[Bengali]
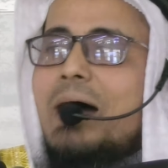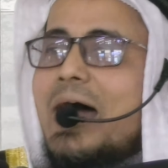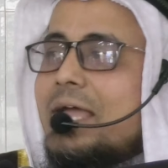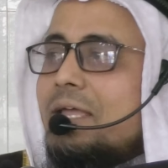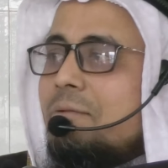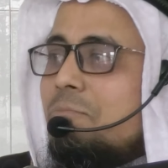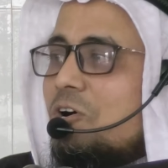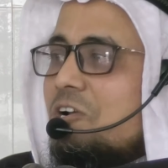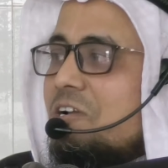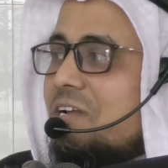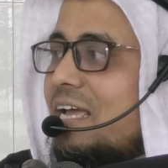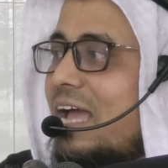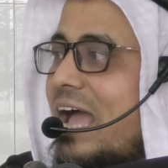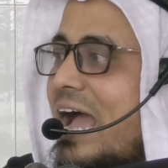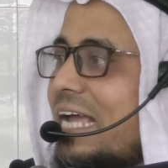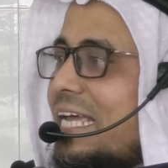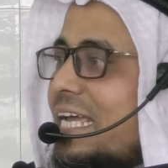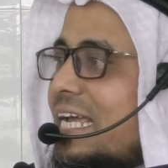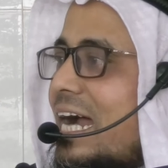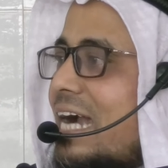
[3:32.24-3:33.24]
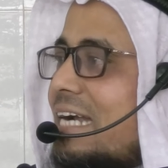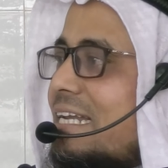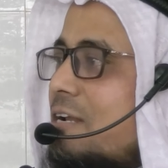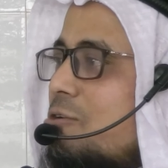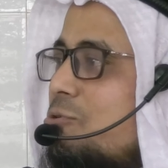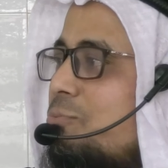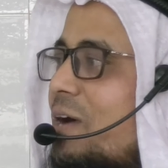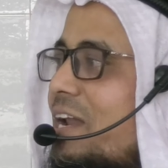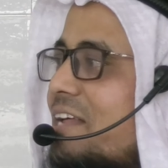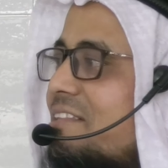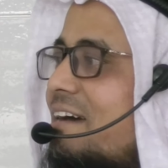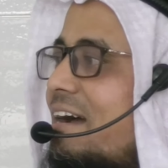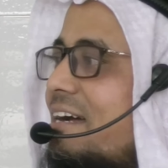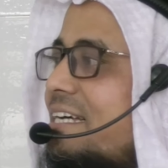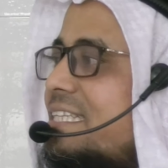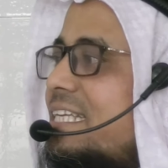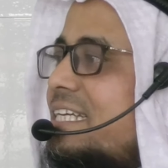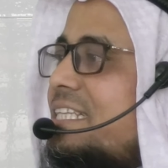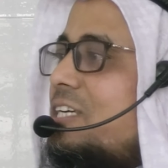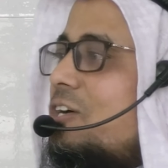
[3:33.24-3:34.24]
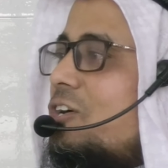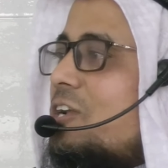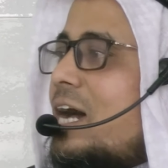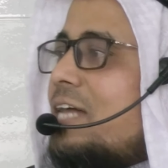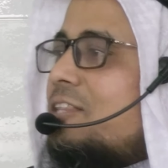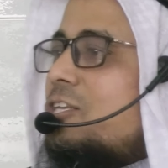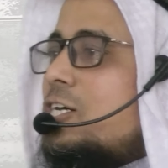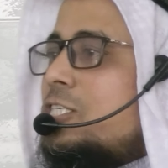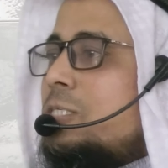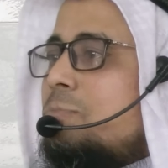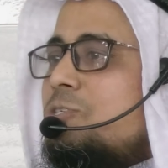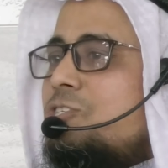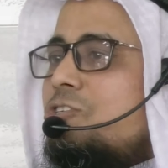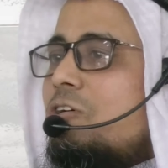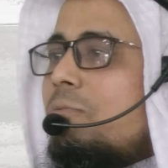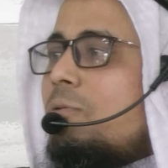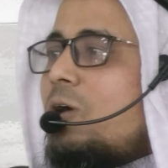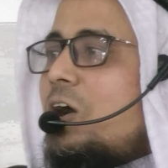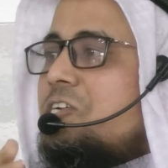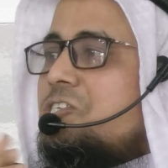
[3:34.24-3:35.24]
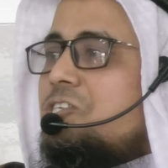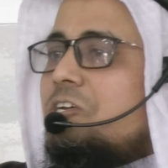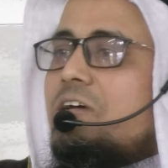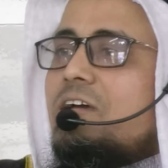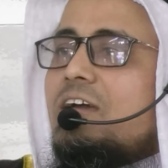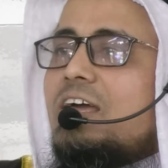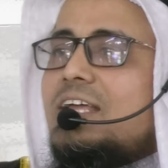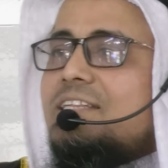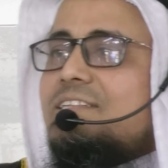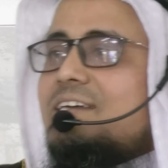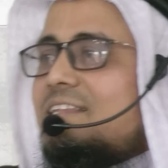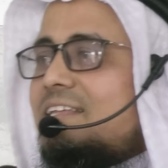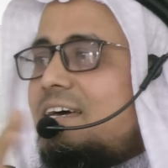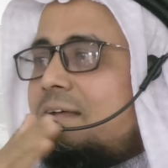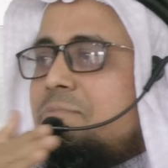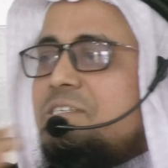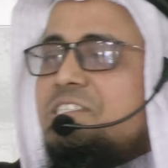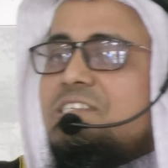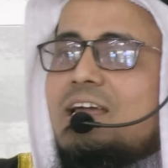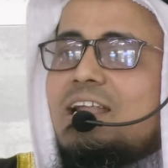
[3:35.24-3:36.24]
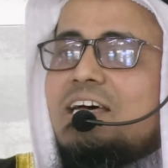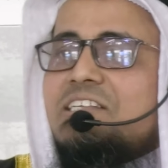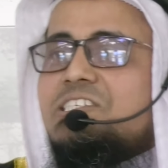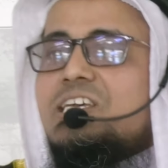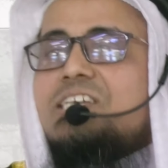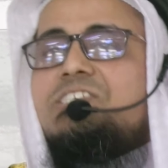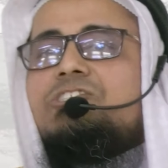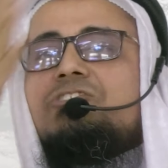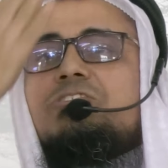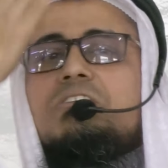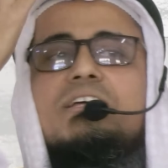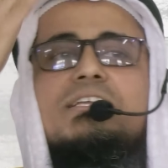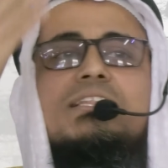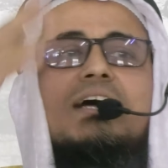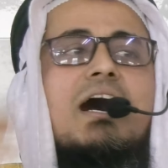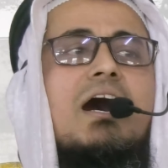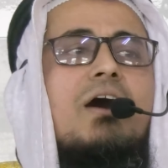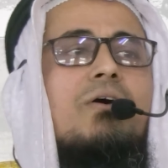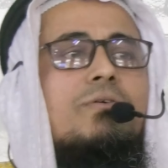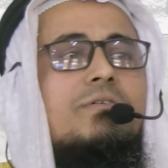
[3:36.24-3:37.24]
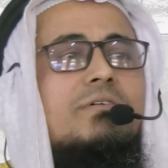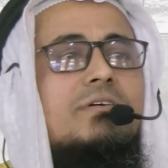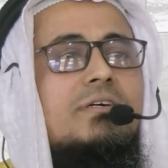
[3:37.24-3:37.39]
ভাই বোনকে একই খাটের উপরে থাকতে দিও না দশ বছর বয়স হয়ে গেলে তাদের বিছানা চেঞ্জ করে দাও